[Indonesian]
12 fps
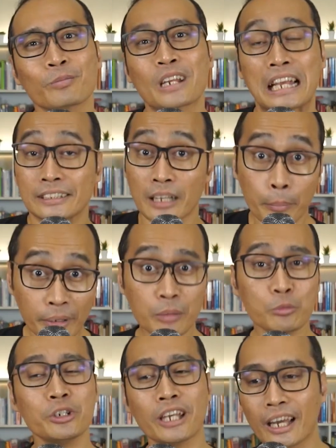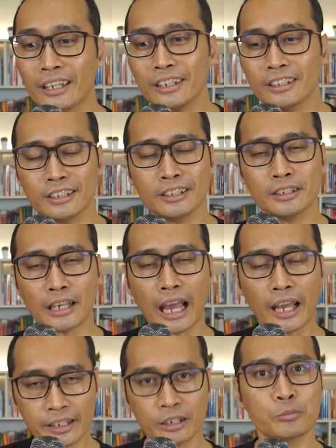Sampai kemudian di
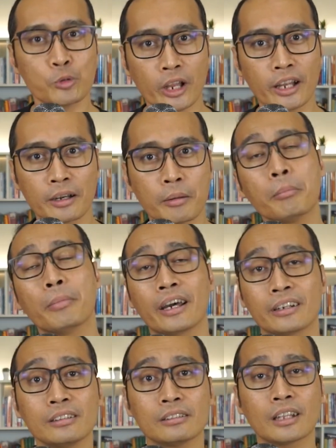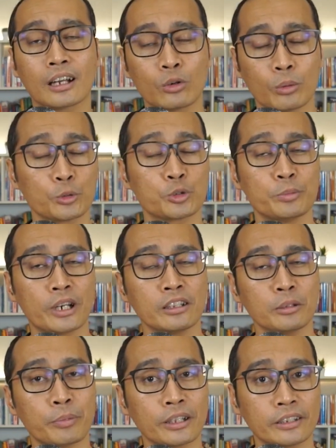akhir bulan Maret, tanggal 29
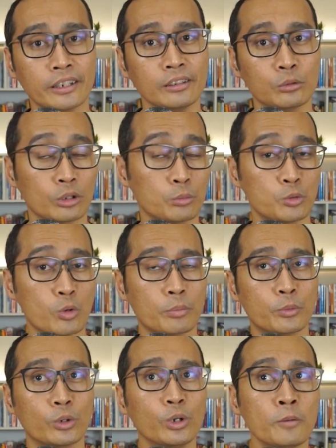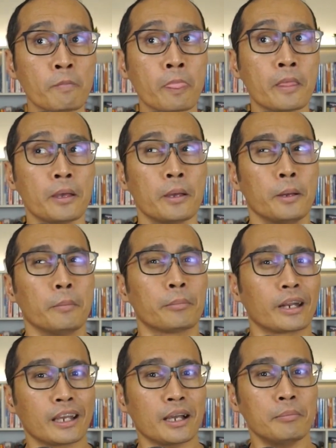tepatnya, 2020,
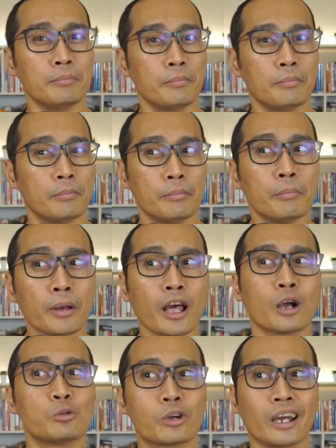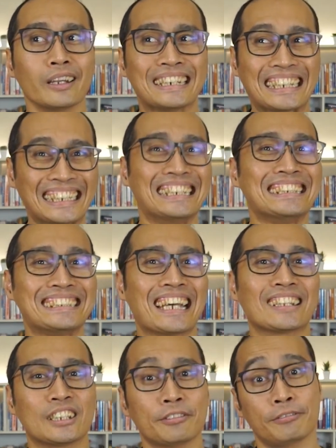mereka melakukan
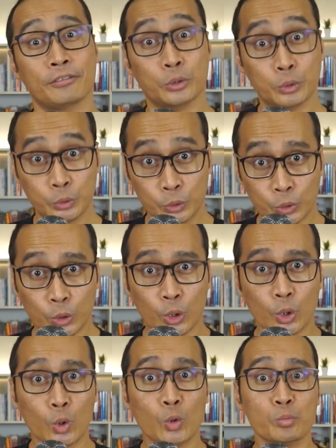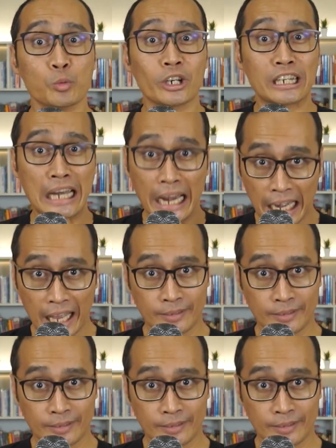inisiatif untuk ngumpulin dana.